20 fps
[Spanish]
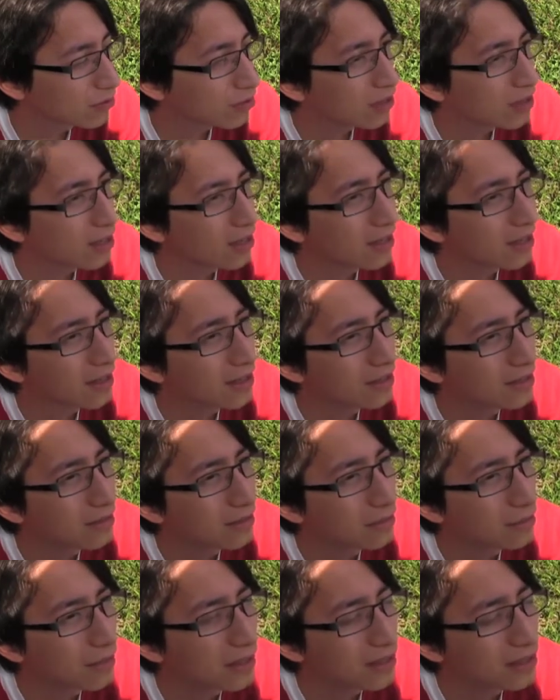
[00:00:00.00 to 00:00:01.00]
porque
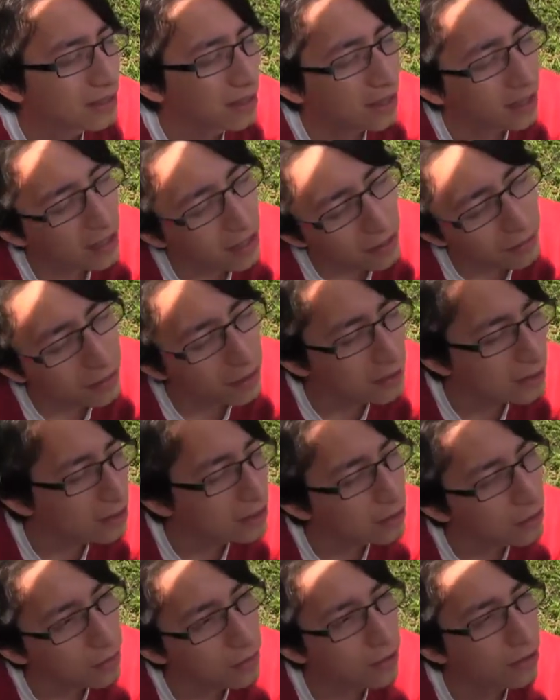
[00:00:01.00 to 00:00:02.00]
me desequilibra así
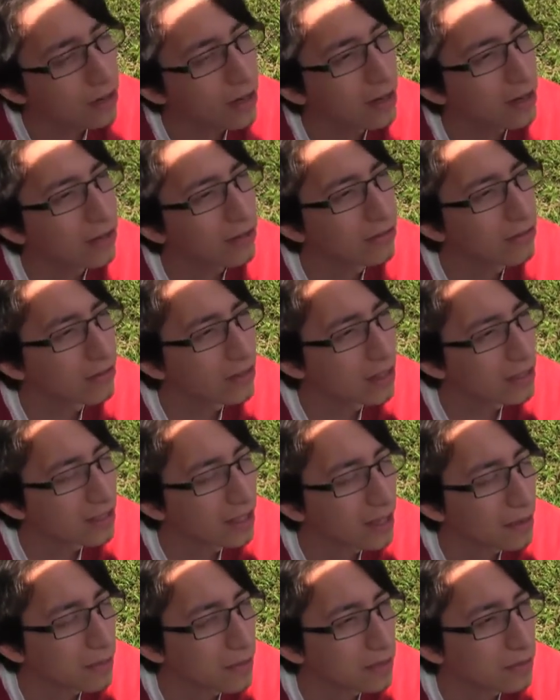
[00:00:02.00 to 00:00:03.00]
como mi horario. Es
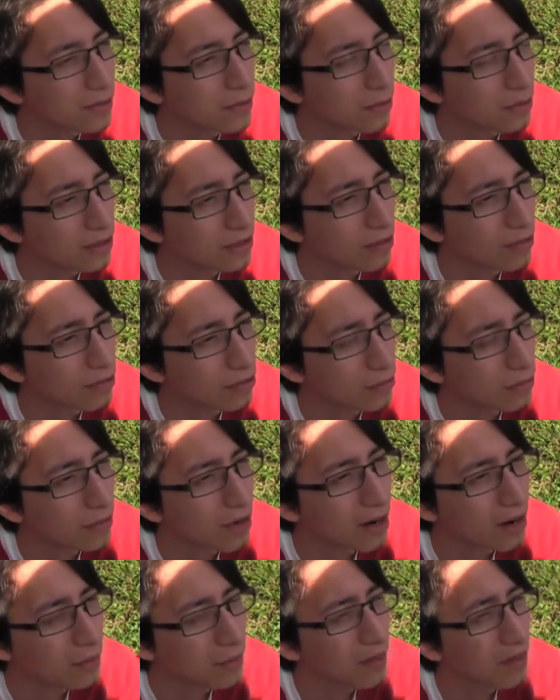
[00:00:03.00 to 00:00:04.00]
el que más me cuesta
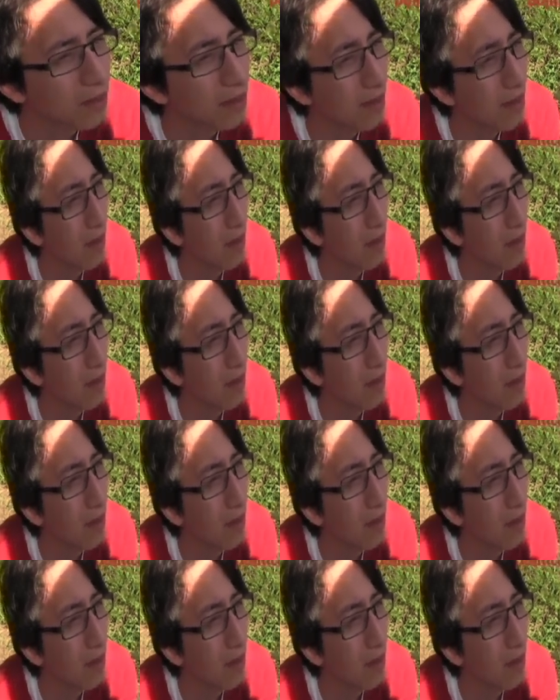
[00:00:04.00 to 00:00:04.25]
acostumbrarme.